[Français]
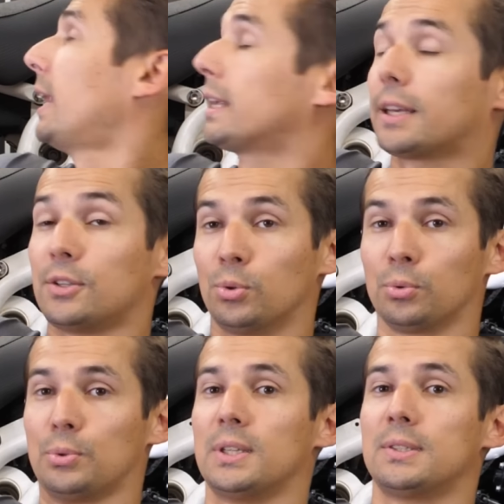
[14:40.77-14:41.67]
à la
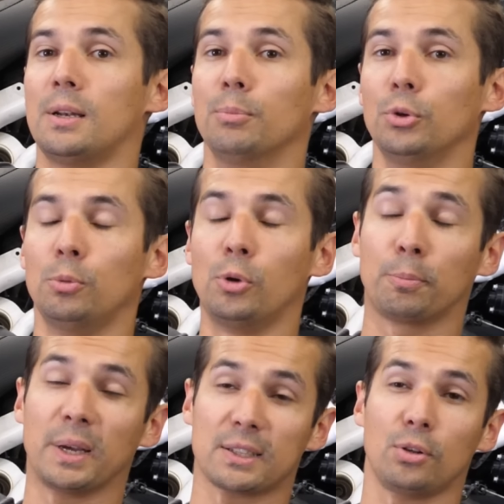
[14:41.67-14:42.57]
création de cette selle Monoblock
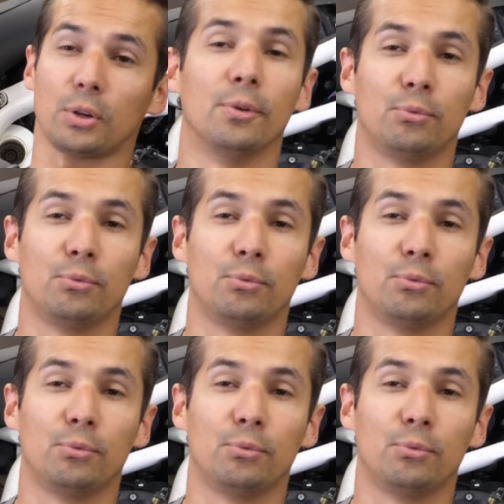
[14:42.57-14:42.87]
Baxter.